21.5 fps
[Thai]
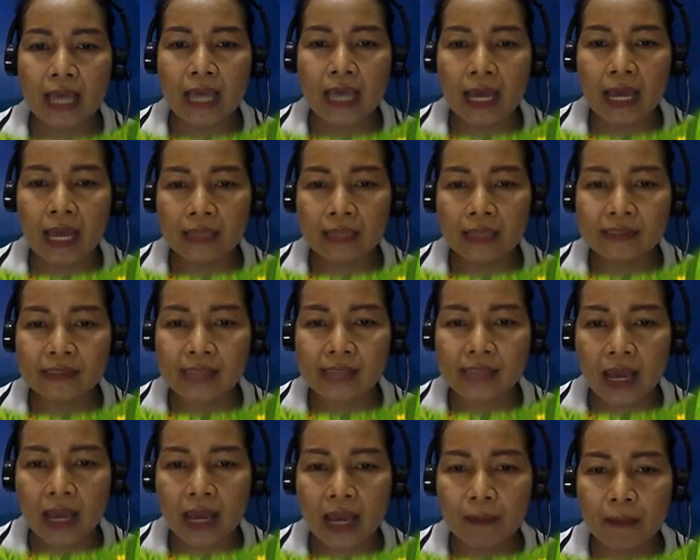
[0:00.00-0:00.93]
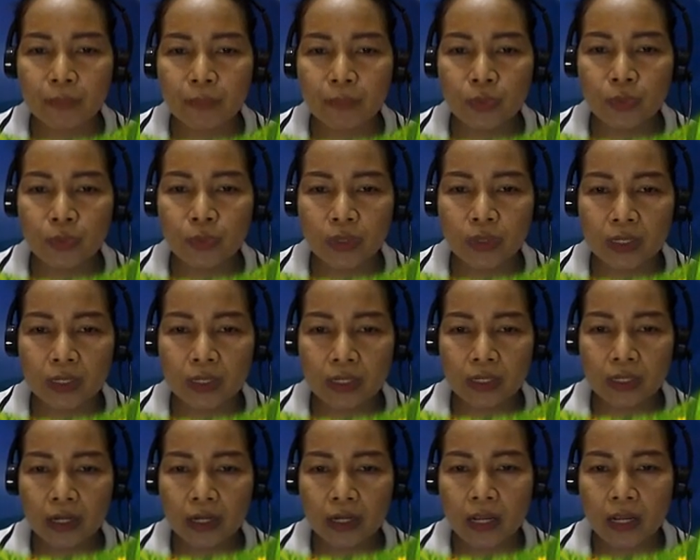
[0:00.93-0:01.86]
อยากทราบพุทธ
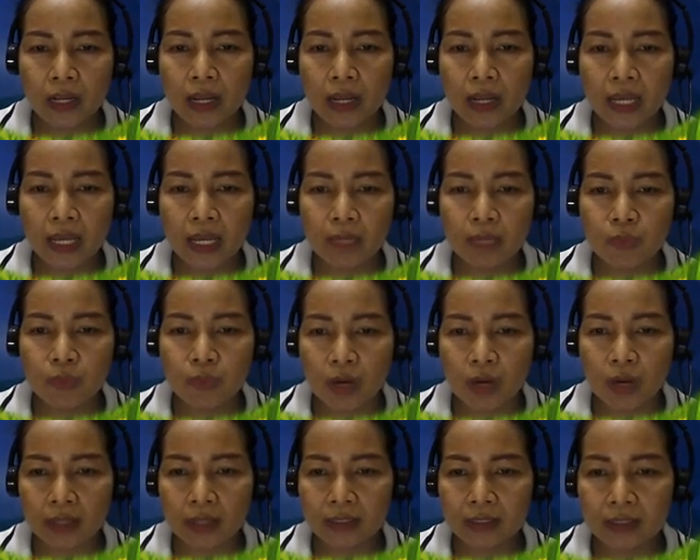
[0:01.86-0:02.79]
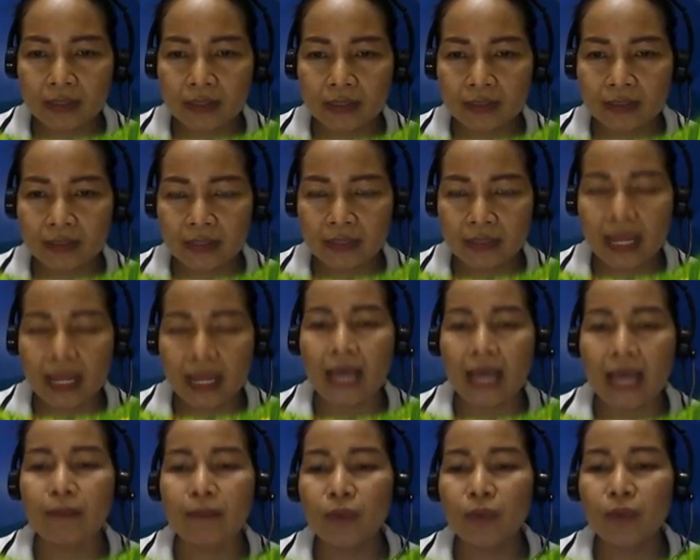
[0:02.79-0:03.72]
ให้บวก
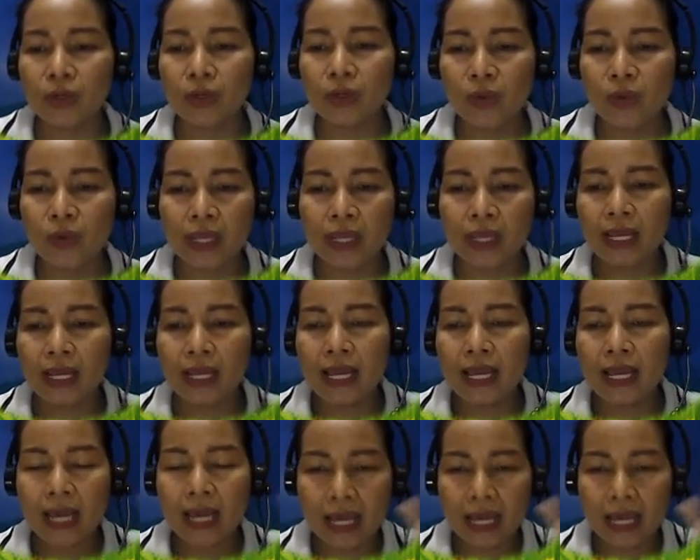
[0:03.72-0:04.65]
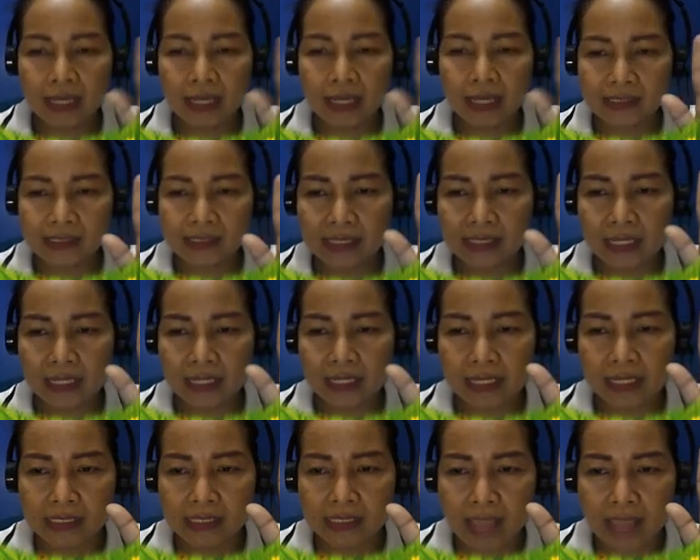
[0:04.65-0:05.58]
ค่ะ บวกด้วย 5
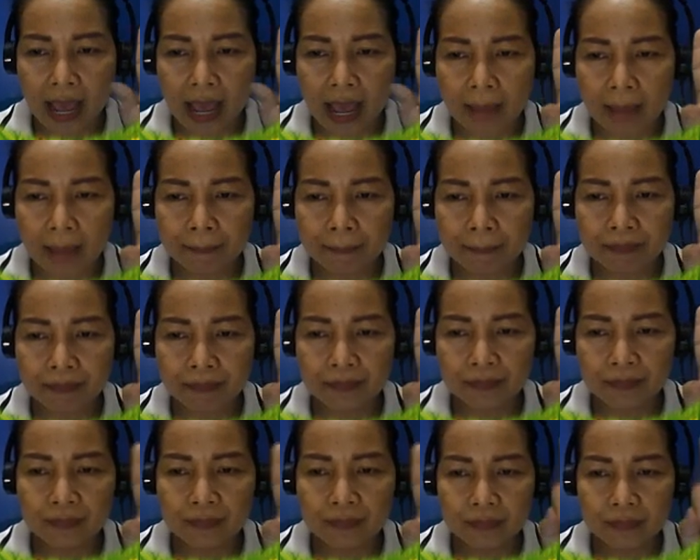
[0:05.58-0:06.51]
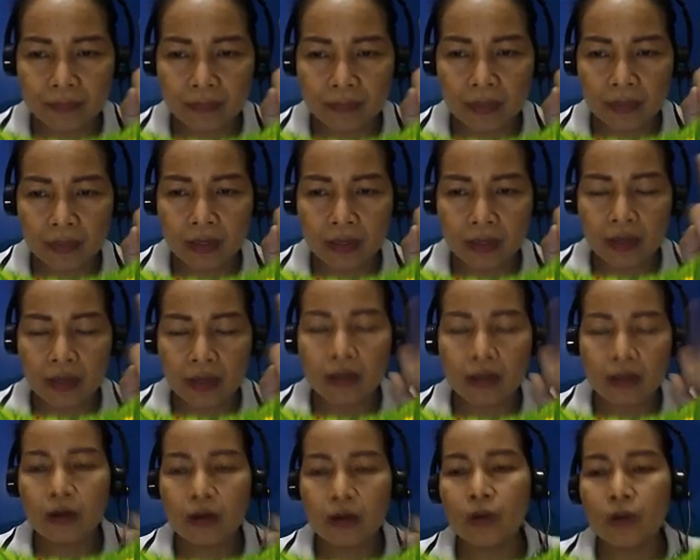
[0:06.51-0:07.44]
4
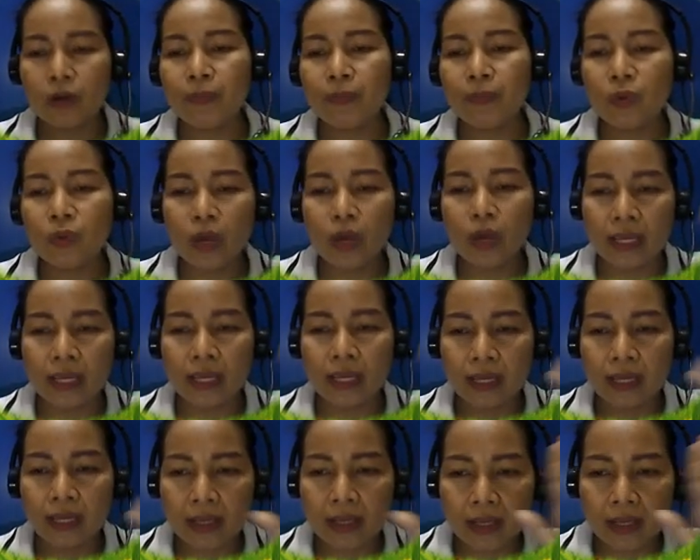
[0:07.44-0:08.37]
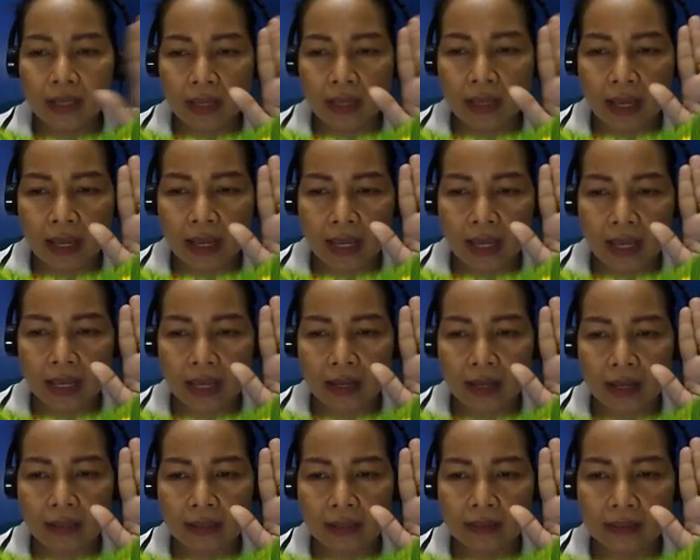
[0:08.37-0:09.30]
3 ลบด้วย
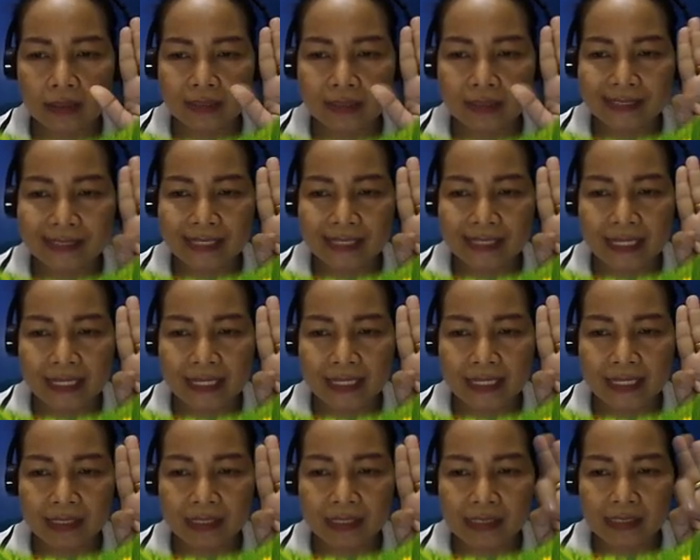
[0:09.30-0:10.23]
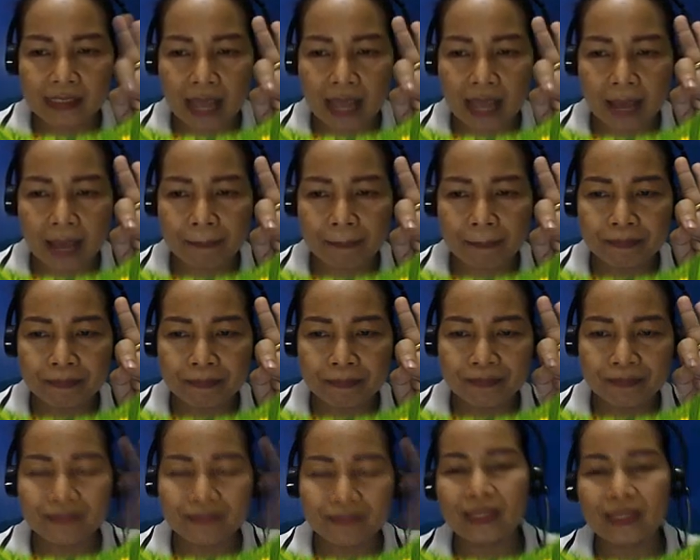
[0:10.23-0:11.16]
5 4
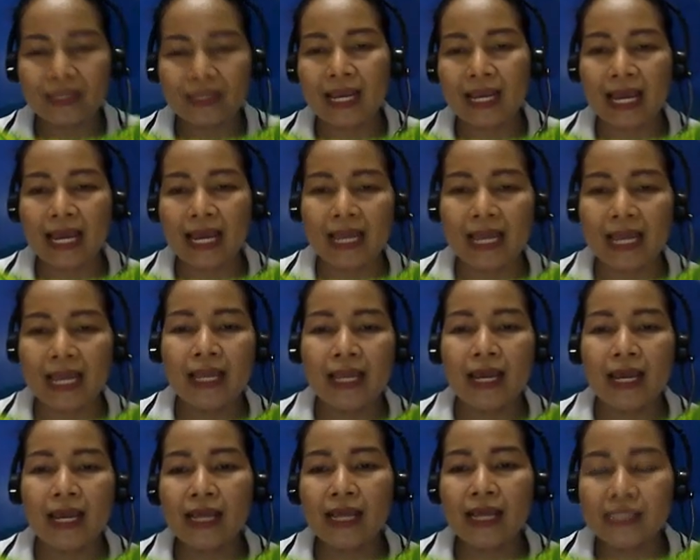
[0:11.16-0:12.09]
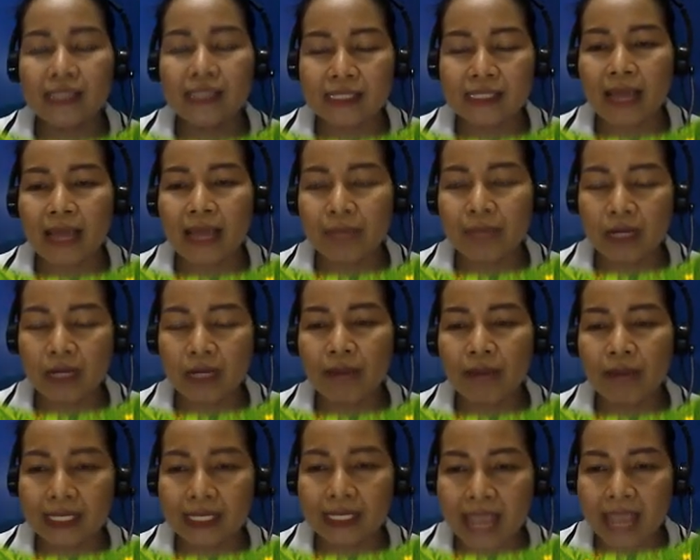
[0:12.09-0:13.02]
3นะคะ5 4 3 นี่
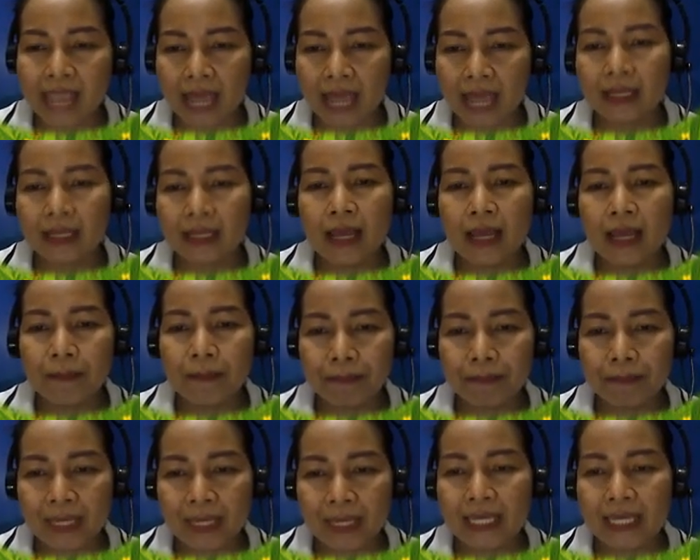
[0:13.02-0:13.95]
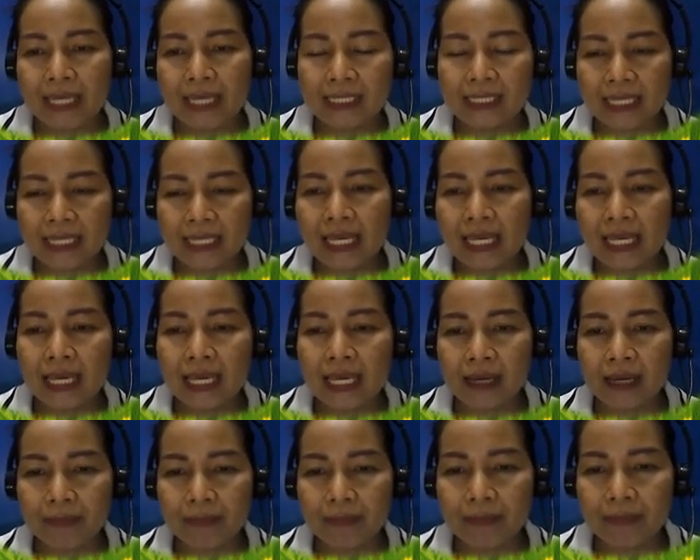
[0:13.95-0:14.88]
ก็มาจากปีที่
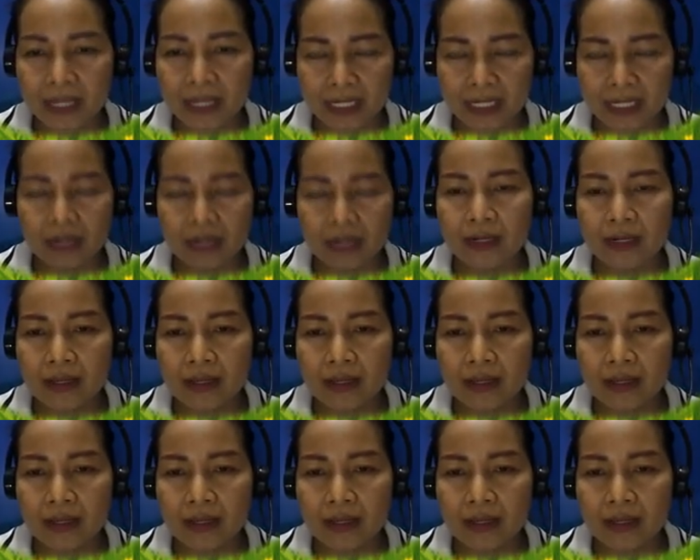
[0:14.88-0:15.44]
กำเนิด